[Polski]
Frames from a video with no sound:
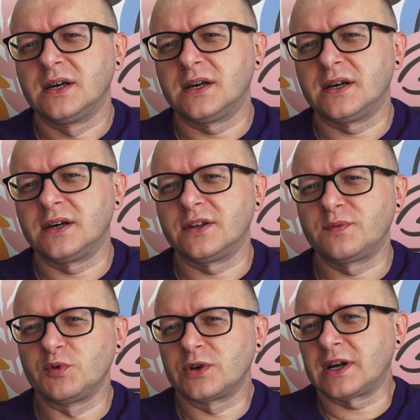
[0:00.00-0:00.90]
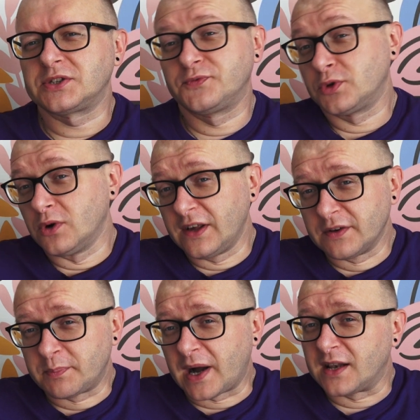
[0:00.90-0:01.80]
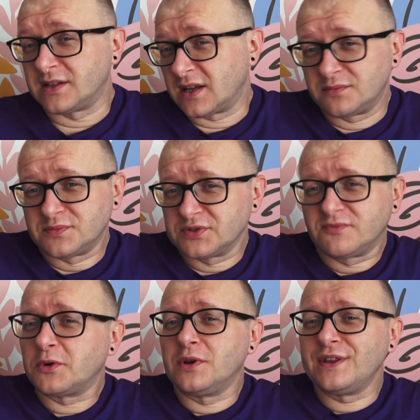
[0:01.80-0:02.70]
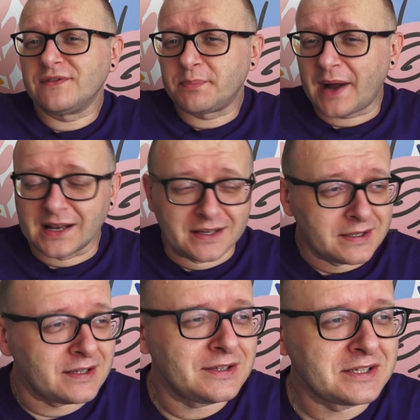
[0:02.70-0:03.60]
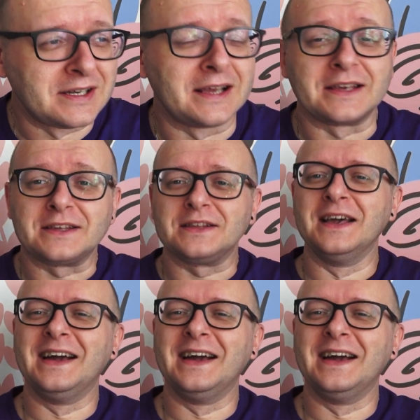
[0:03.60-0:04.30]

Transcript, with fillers: e, zbiórka, czy w ogóle wypali. Ta, może w ogóle nie wypali i tyle. I,